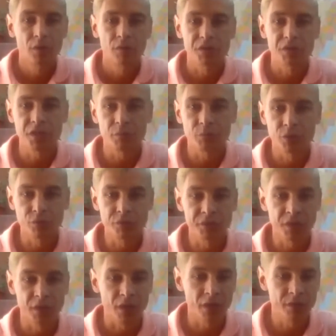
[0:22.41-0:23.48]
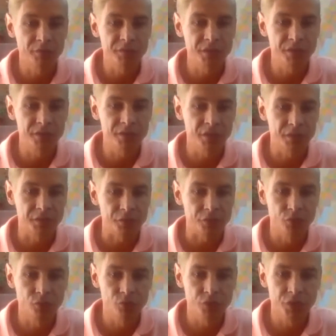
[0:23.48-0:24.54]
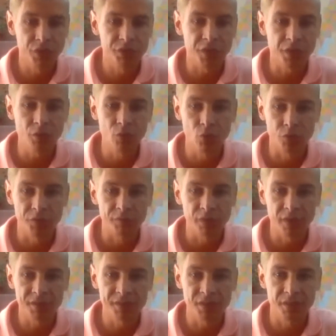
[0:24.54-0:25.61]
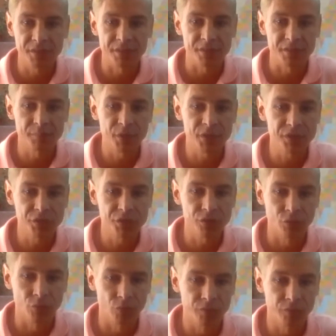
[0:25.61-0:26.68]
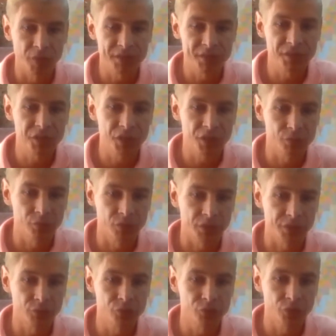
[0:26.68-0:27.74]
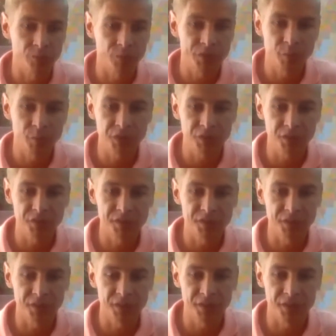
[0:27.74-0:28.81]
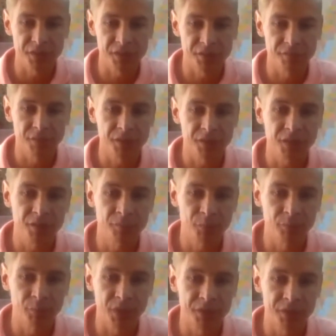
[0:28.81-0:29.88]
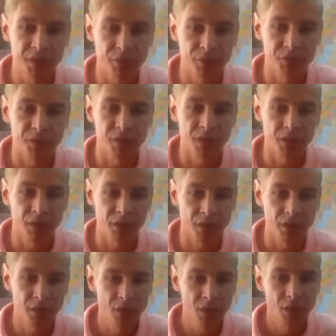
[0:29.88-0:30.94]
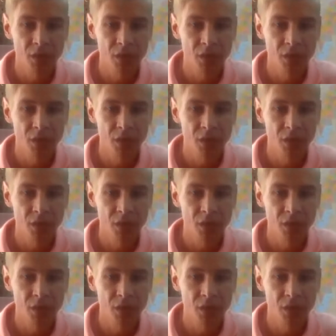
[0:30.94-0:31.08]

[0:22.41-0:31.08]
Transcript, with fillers: Уважаемые друзья, как вы все знаете, что уже три года владельцы спецсчетов, а сейчас у нас с учетом изменений законодательства и подпадает, а,